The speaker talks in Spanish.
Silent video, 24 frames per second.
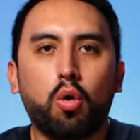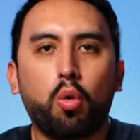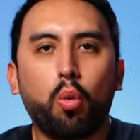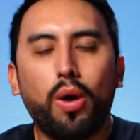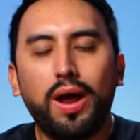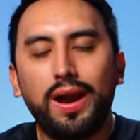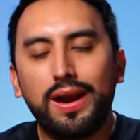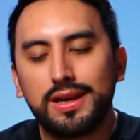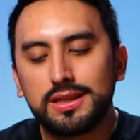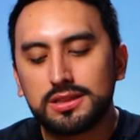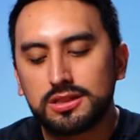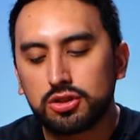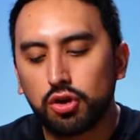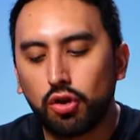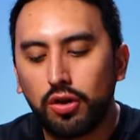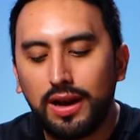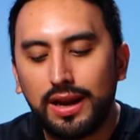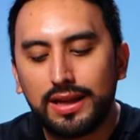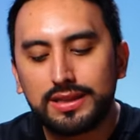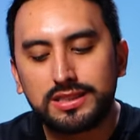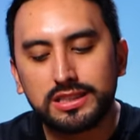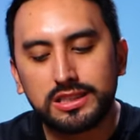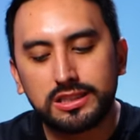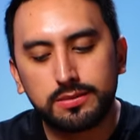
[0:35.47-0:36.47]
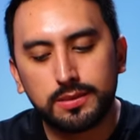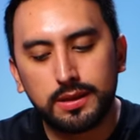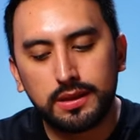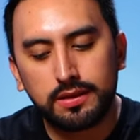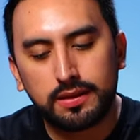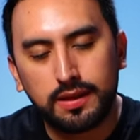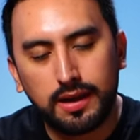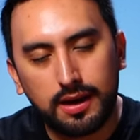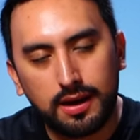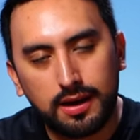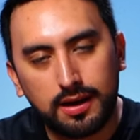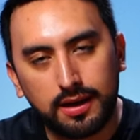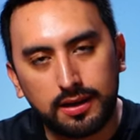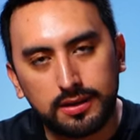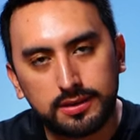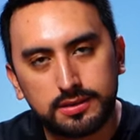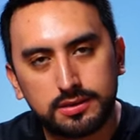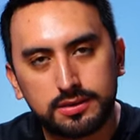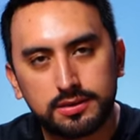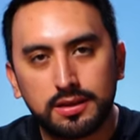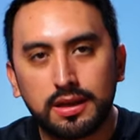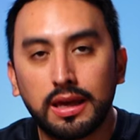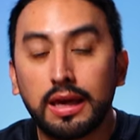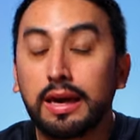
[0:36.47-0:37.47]
¿Cuáles son las
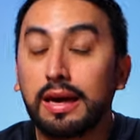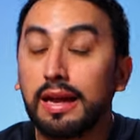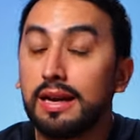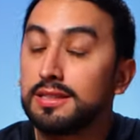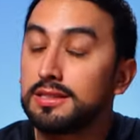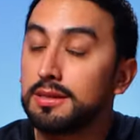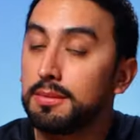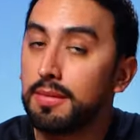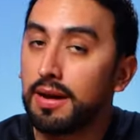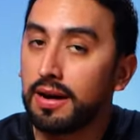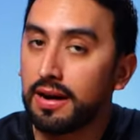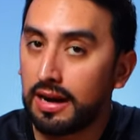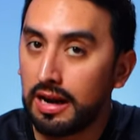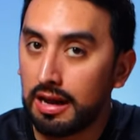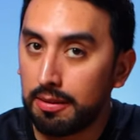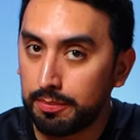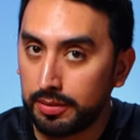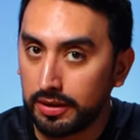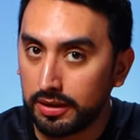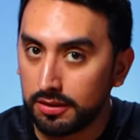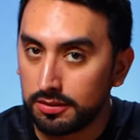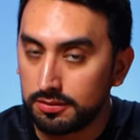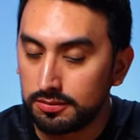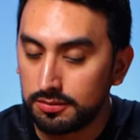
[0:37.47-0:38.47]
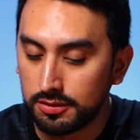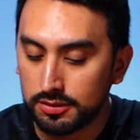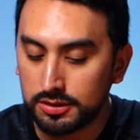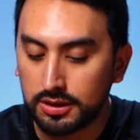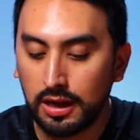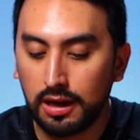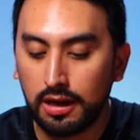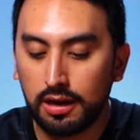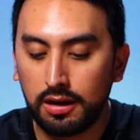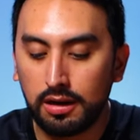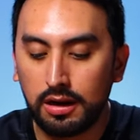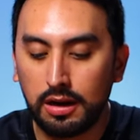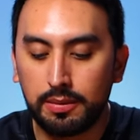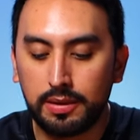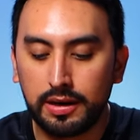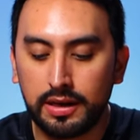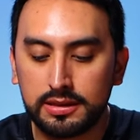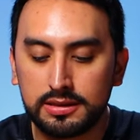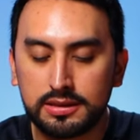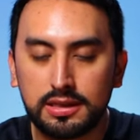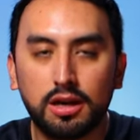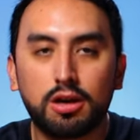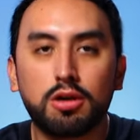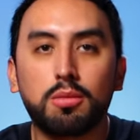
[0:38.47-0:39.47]
desventajas? Que crece más rápido. O sea, la verdad
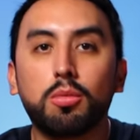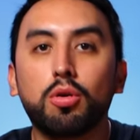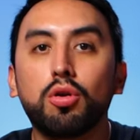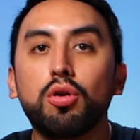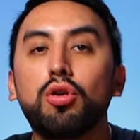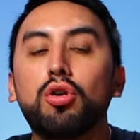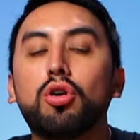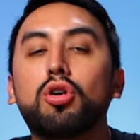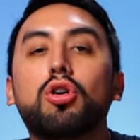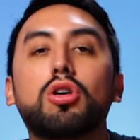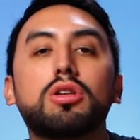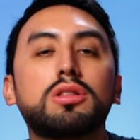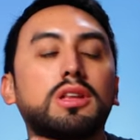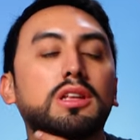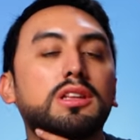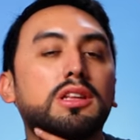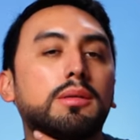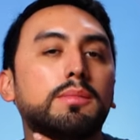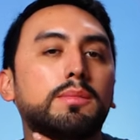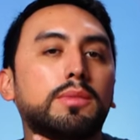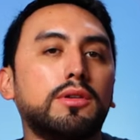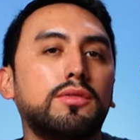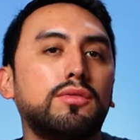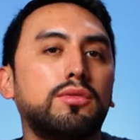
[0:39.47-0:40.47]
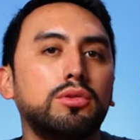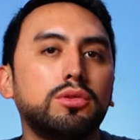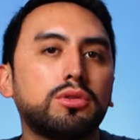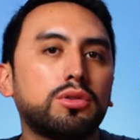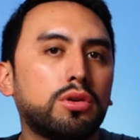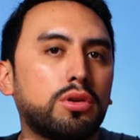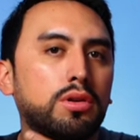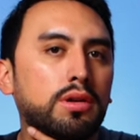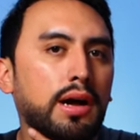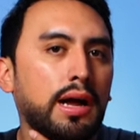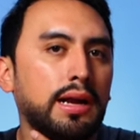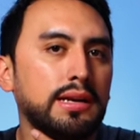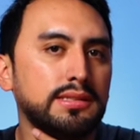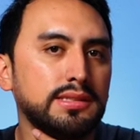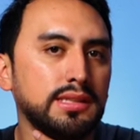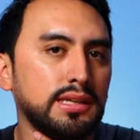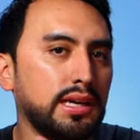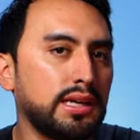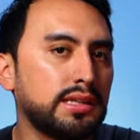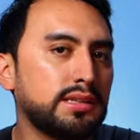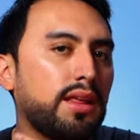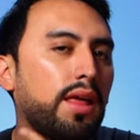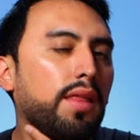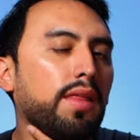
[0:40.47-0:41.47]
es que como no corta tan profundo, al
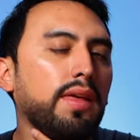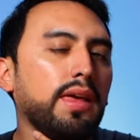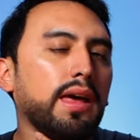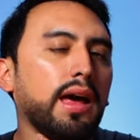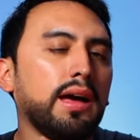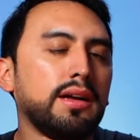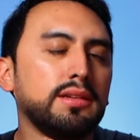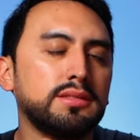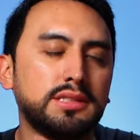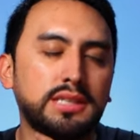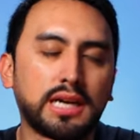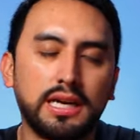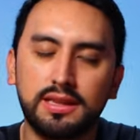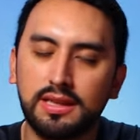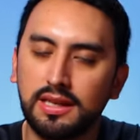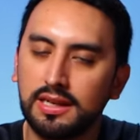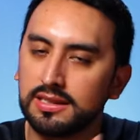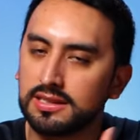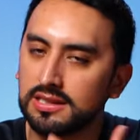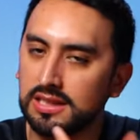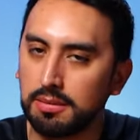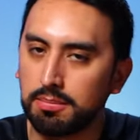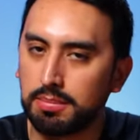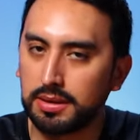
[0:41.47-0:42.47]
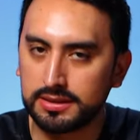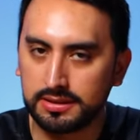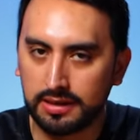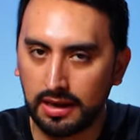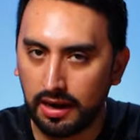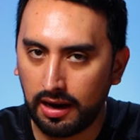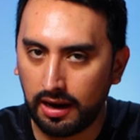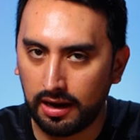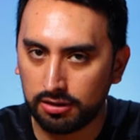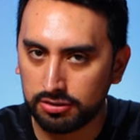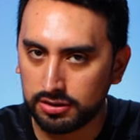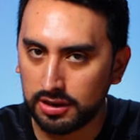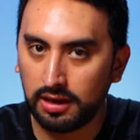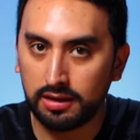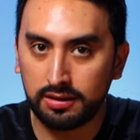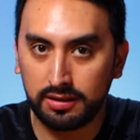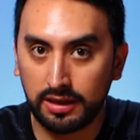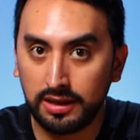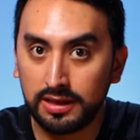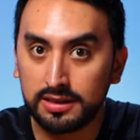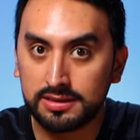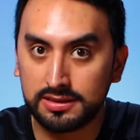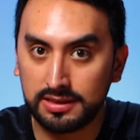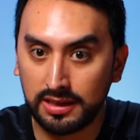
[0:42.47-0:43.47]
siguiente día ya tienes que pasarla. O sea,
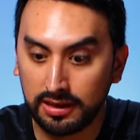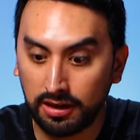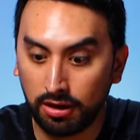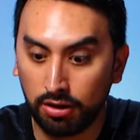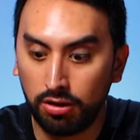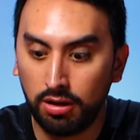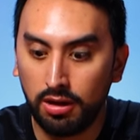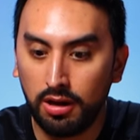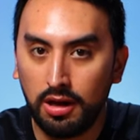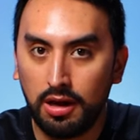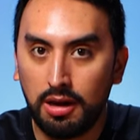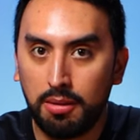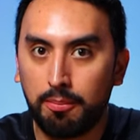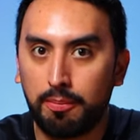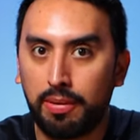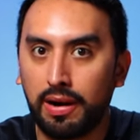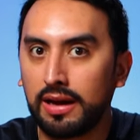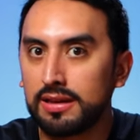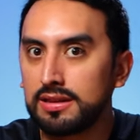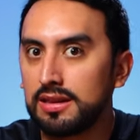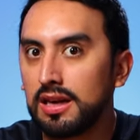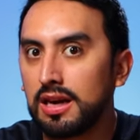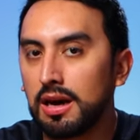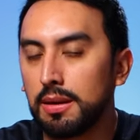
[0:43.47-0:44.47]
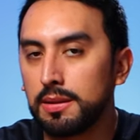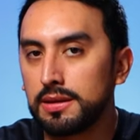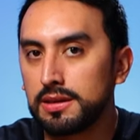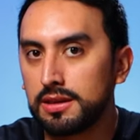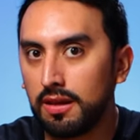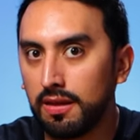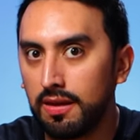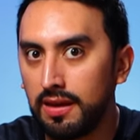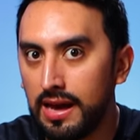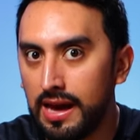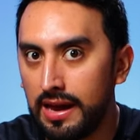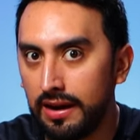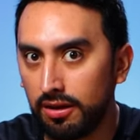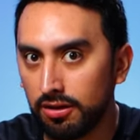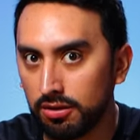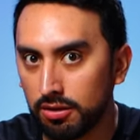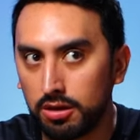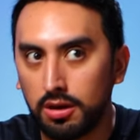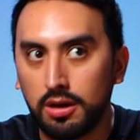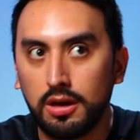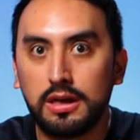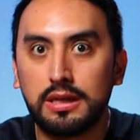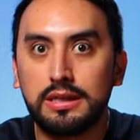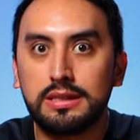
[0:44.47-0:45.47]
tienes que hacerlo prácticamente diario.
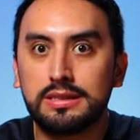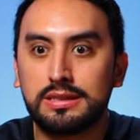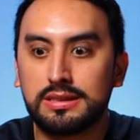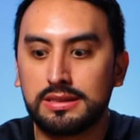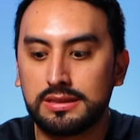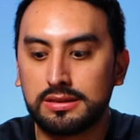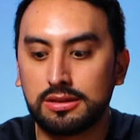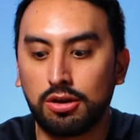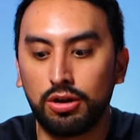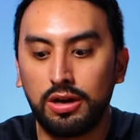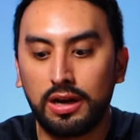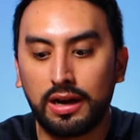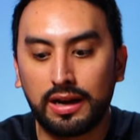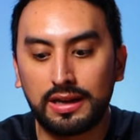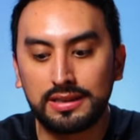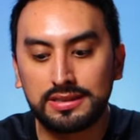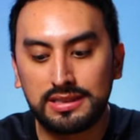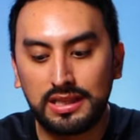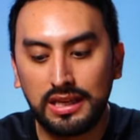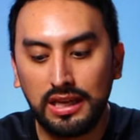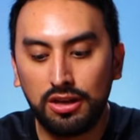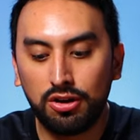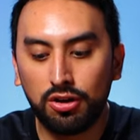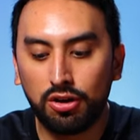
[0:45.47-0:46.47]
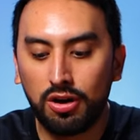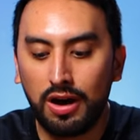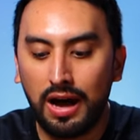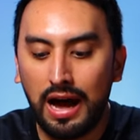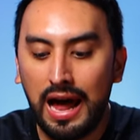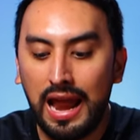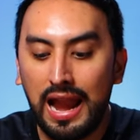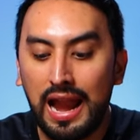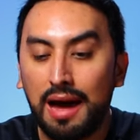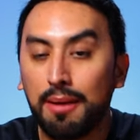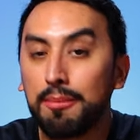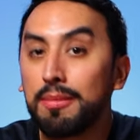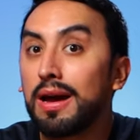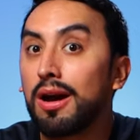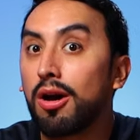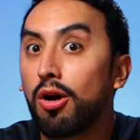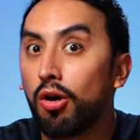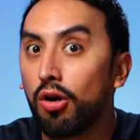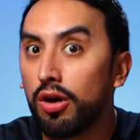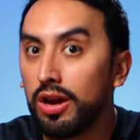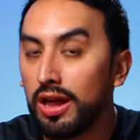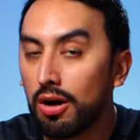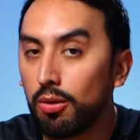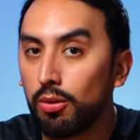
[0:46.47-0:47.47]
Con el rastrillo, a lo
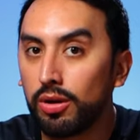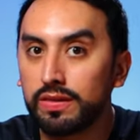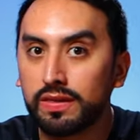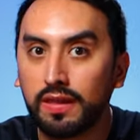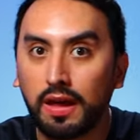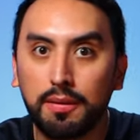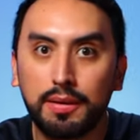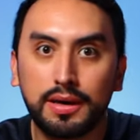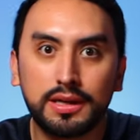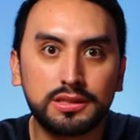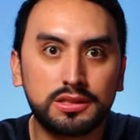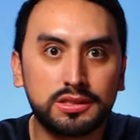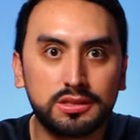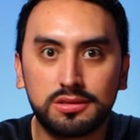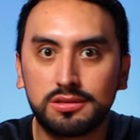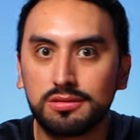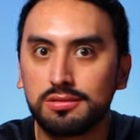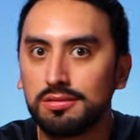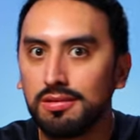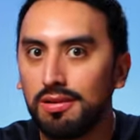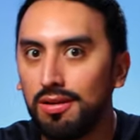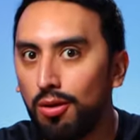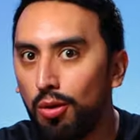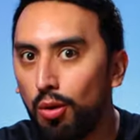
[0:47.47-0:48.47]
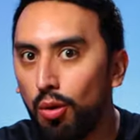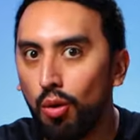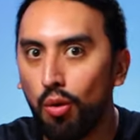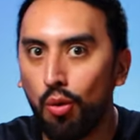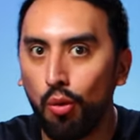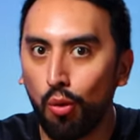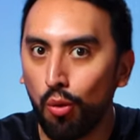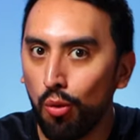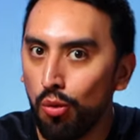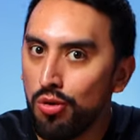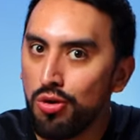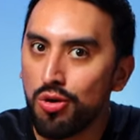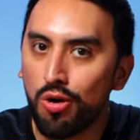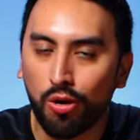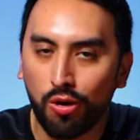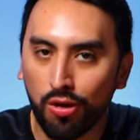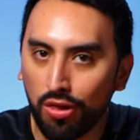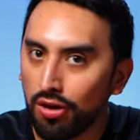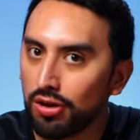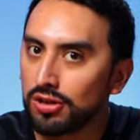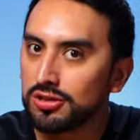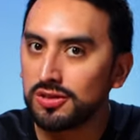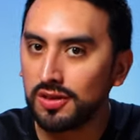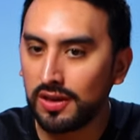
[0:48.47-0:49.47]
mejor ya aguantabas uno o
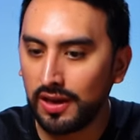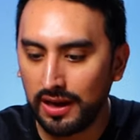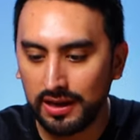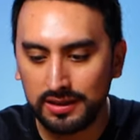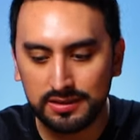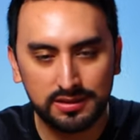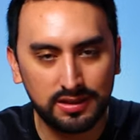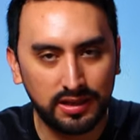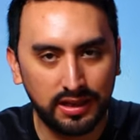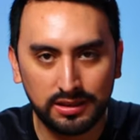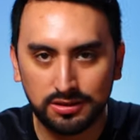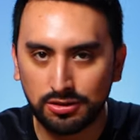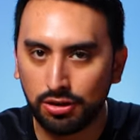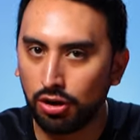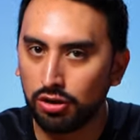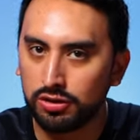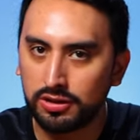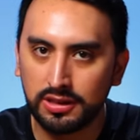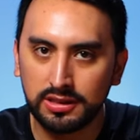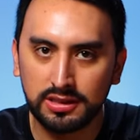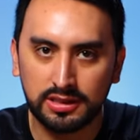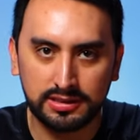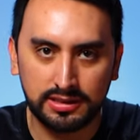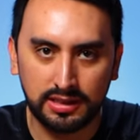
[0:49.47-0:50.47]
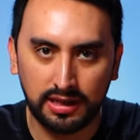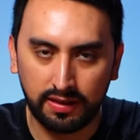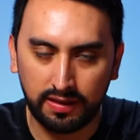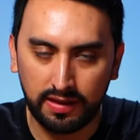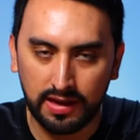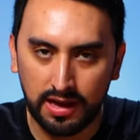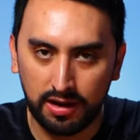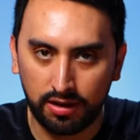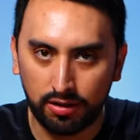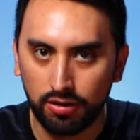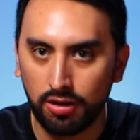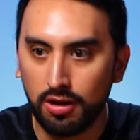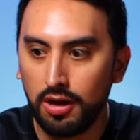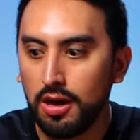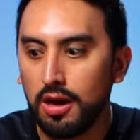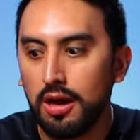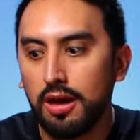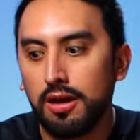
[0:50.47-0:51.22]
dos días. Esto lo tienes que hacer diario.